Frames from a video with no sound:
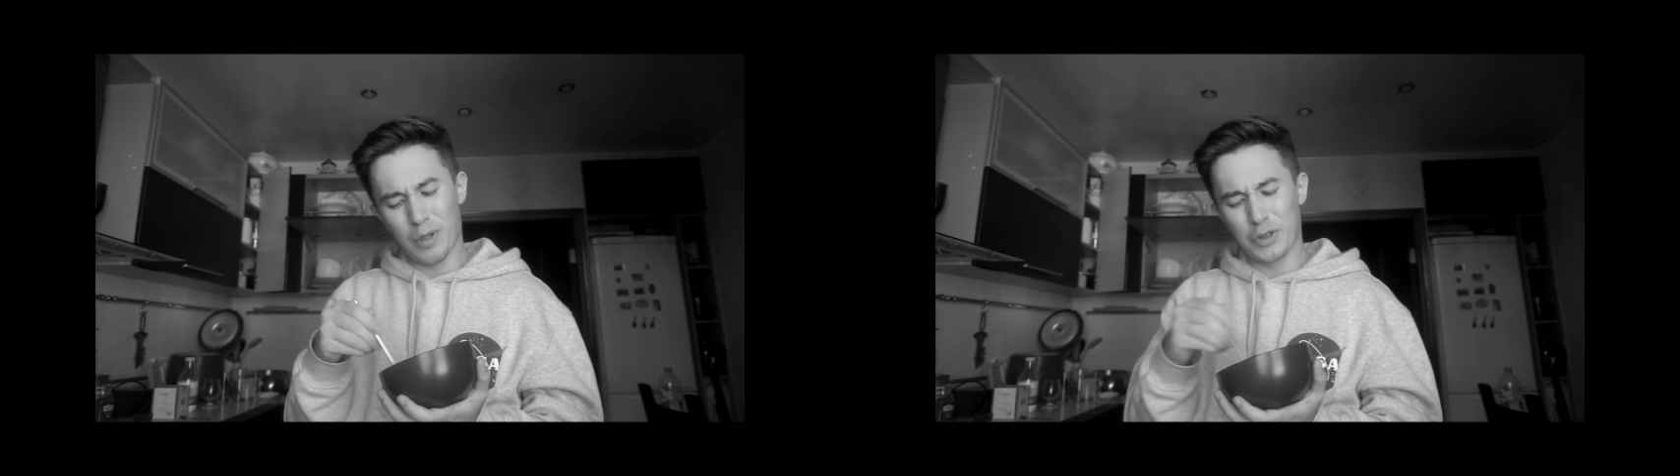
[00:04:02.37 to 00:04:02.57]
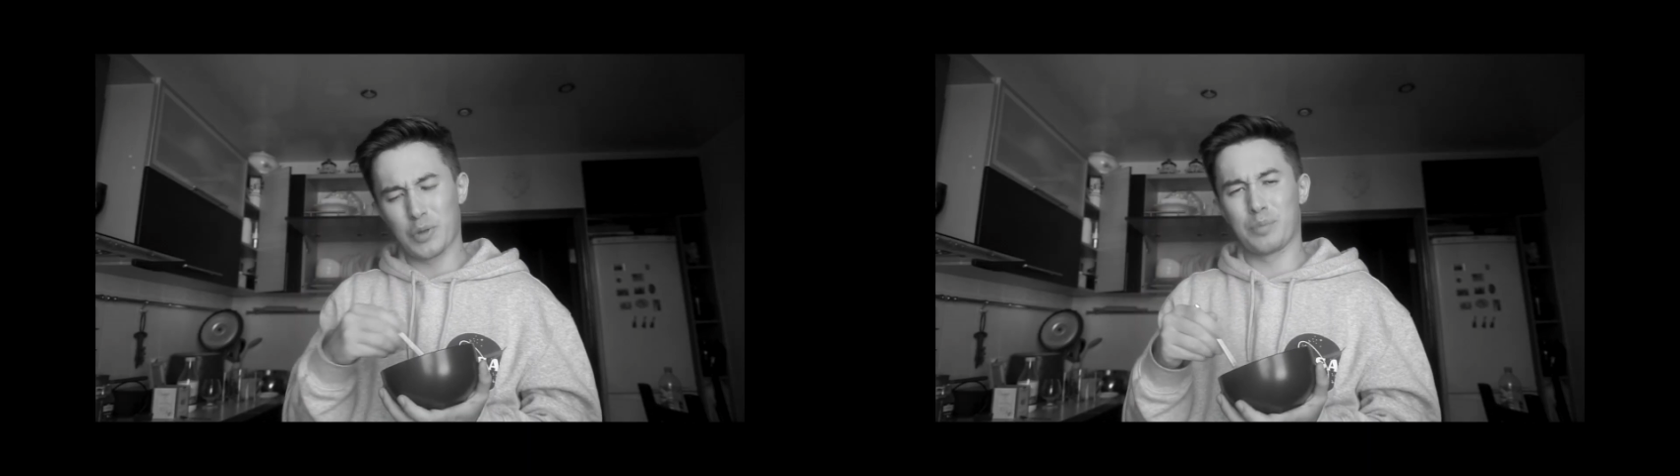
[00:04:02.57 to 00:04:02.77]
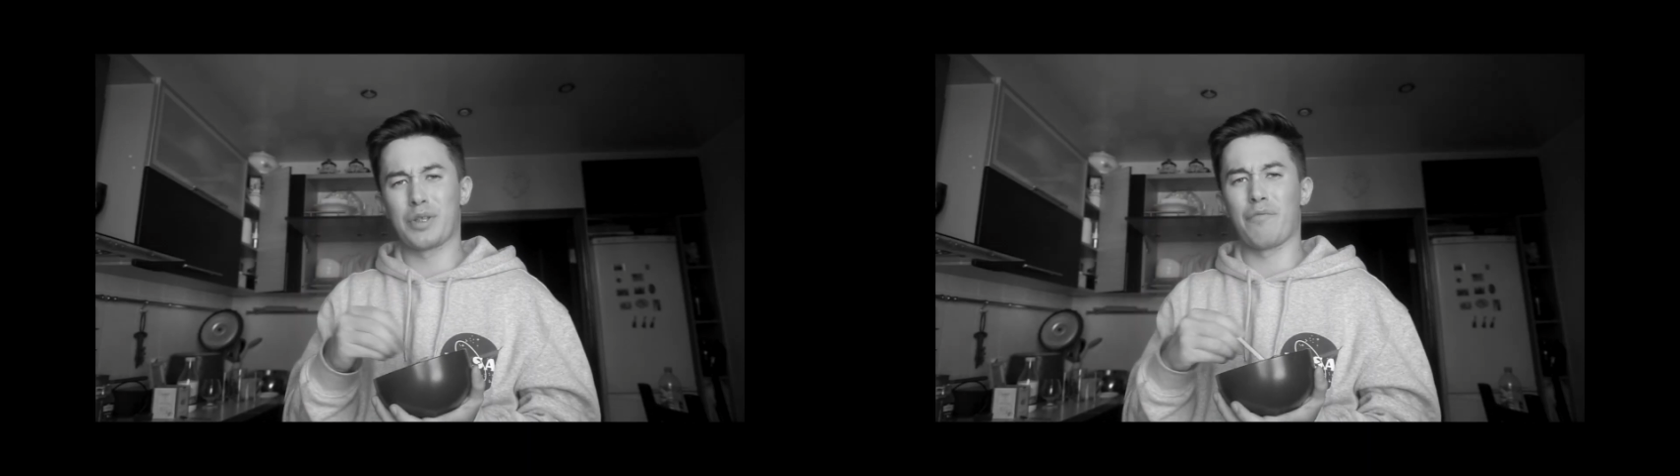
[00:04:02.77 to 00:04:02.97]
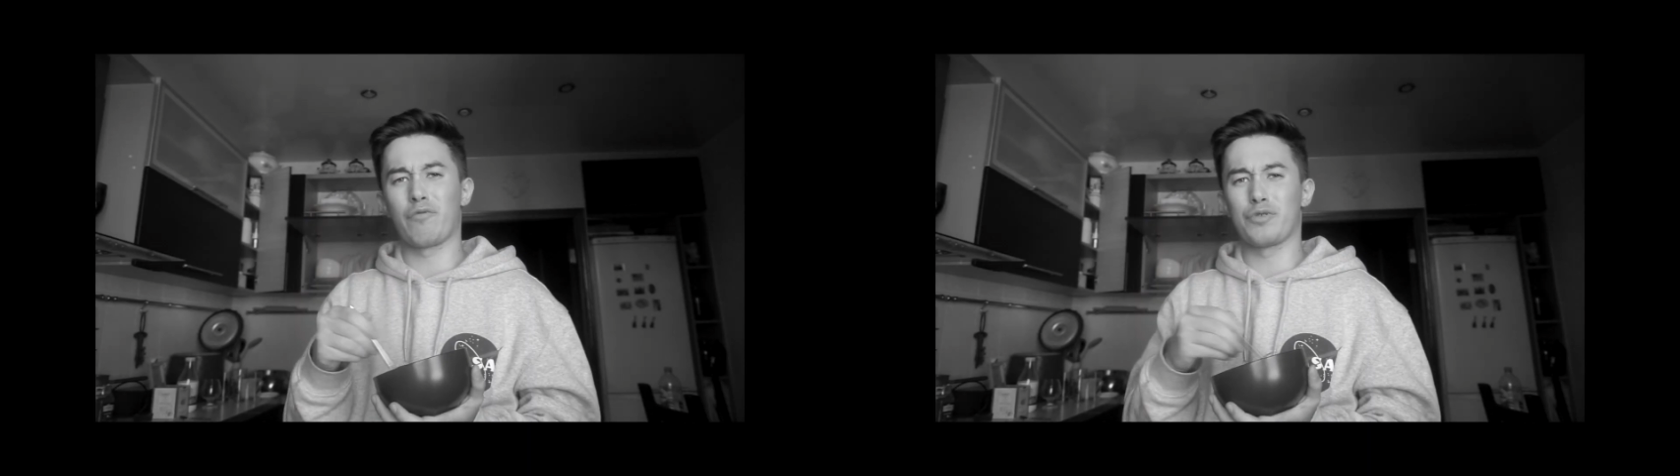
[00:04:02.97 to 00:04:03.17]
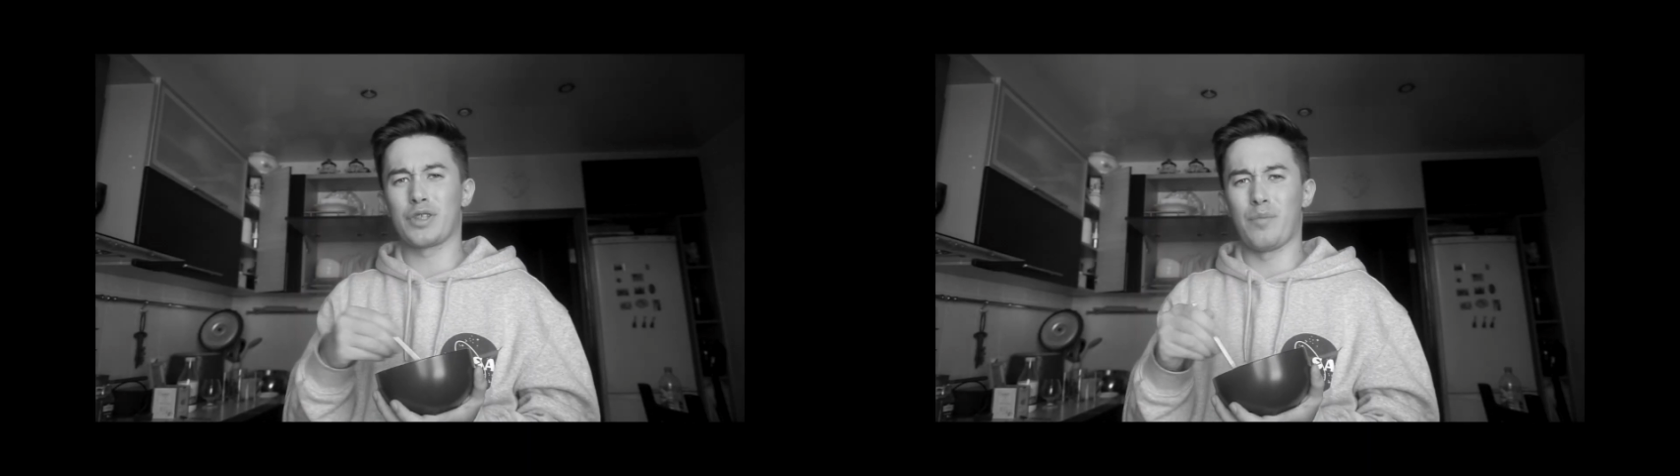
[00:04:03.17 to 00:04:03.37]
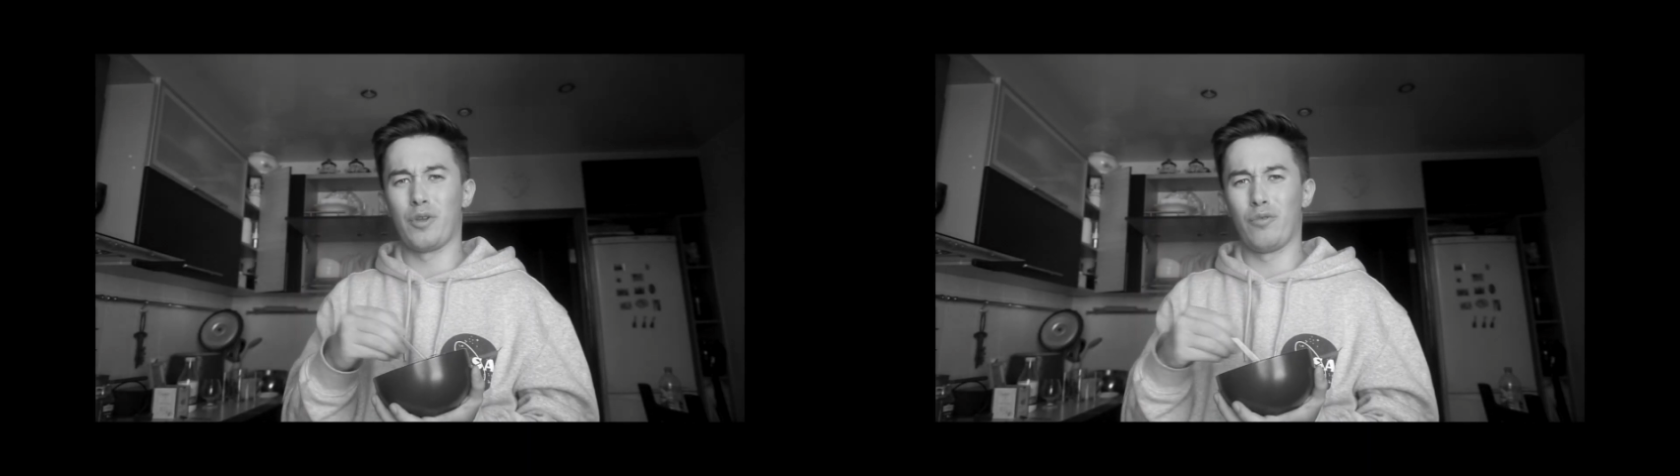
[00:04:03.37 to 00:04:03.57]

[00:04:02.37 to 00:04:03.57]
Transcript: Чупа-чуп со вкусом